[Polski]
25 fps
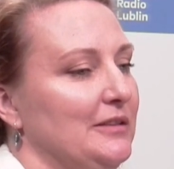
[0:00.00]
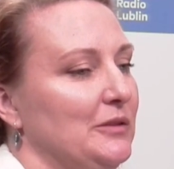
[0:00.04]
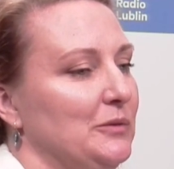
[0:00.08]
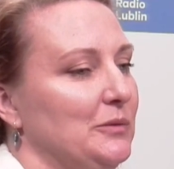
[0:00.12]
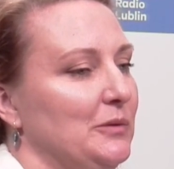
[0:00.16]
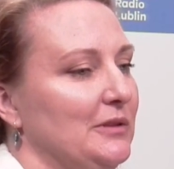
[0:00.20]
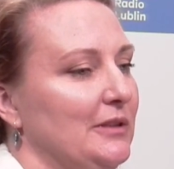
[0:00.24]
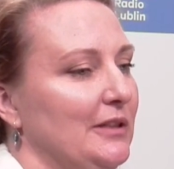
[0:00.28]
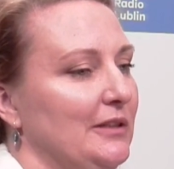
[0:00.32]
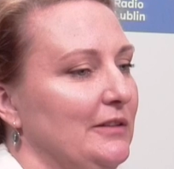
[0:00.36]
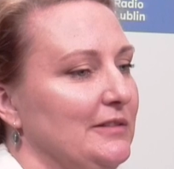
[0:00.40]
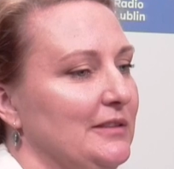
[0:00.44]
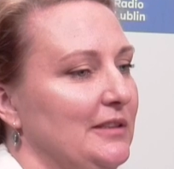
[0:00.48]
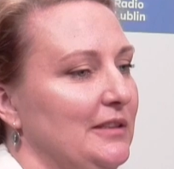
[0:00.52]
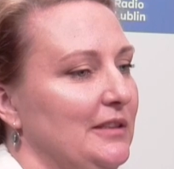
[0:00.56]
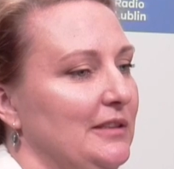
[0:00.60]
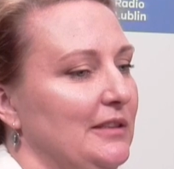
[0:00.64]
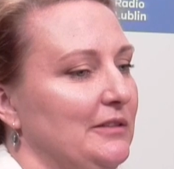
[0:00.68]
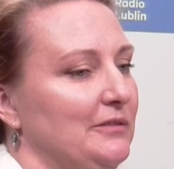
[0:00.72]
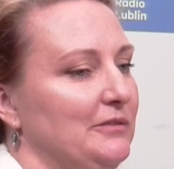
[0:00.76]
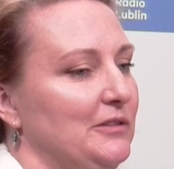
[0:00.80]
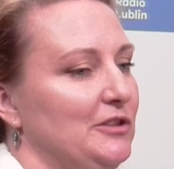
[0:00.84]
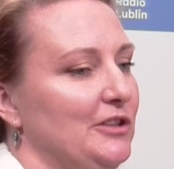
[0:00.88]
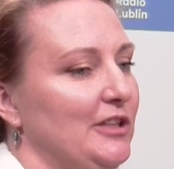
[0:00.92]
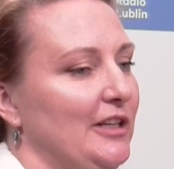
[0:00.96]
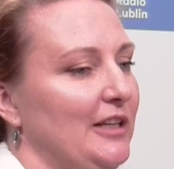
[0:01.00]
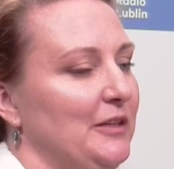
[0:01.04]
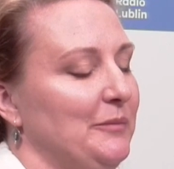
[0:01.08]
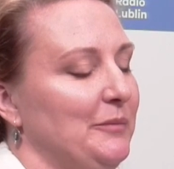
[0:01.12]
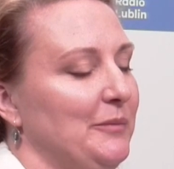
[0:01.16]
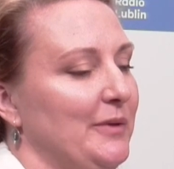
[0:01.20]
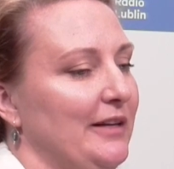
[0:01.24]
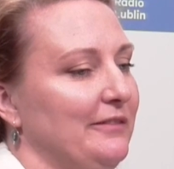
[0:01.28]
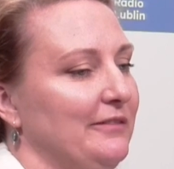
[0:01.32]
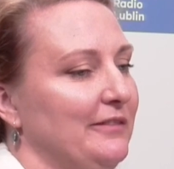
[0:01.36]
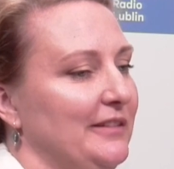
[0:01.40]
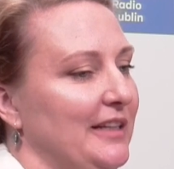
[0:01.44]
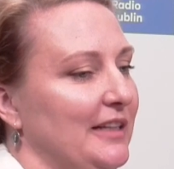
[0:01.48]
Skłodowskiej na Wydziale
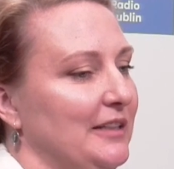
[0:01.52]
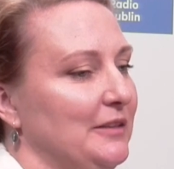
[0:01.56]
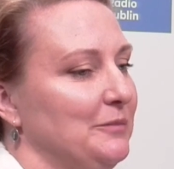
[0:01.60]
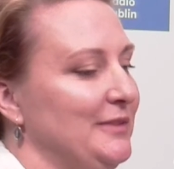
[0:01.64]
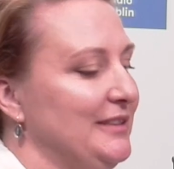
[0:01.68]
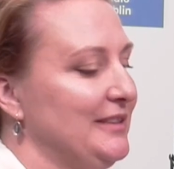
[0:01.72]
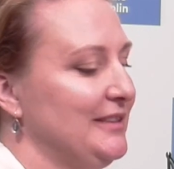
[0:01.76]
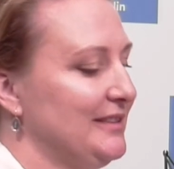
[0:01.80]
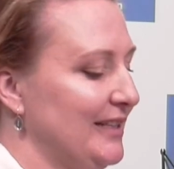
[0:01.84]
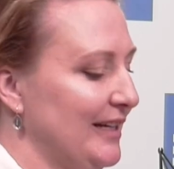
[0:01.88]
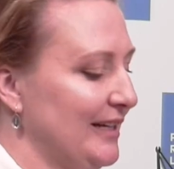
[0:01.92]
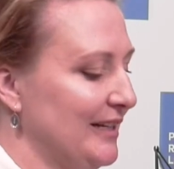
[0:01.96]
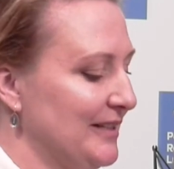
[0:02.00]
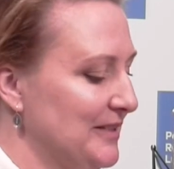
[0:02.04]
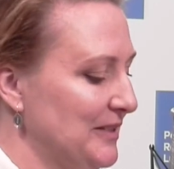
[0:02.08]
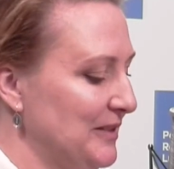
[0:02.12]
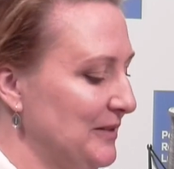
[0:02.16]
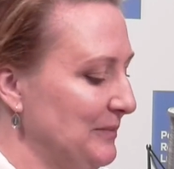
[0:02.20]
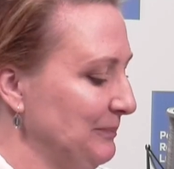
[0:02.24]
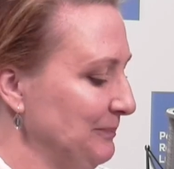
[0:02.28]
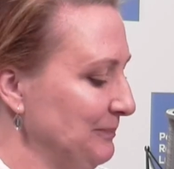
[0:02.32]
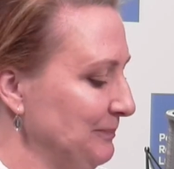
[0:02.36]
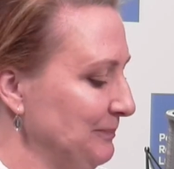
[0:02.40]
Prawa i Administracji. No